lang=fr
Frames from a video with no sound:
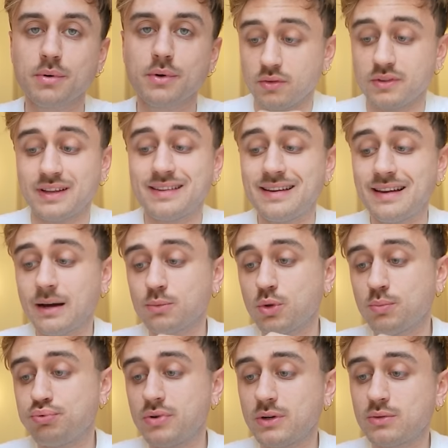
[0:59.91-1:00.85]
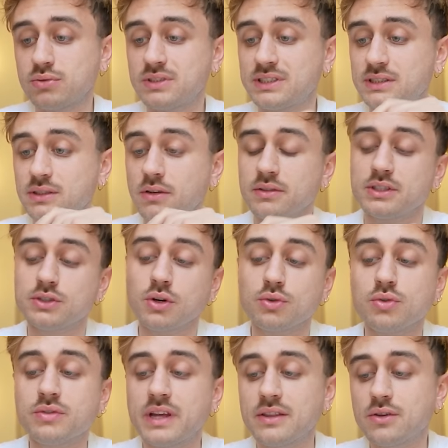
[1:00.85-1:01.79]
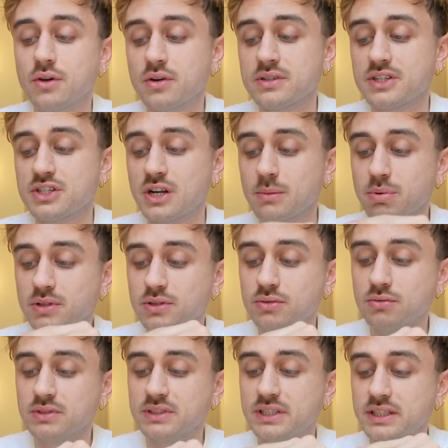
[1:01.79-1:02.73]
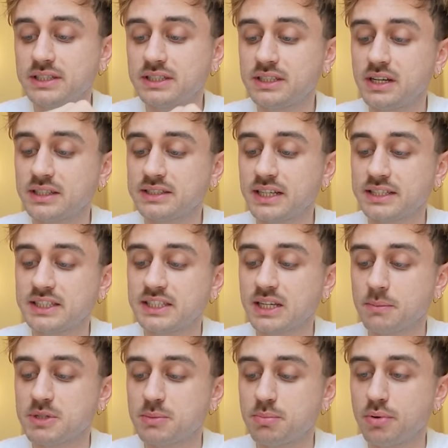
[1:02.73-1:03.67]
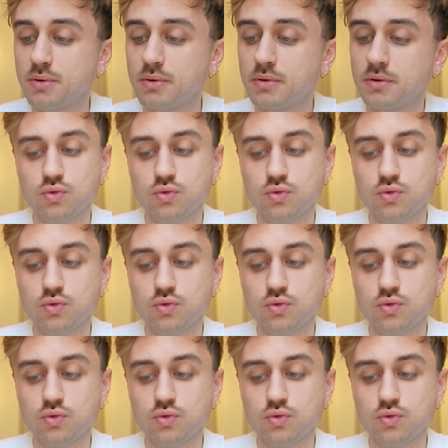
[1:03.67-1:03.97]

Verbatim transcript: On a des larmes de poulet croustillant, des genres de tenders, et j'ai l'impression que c'est style asiatique un petit peu.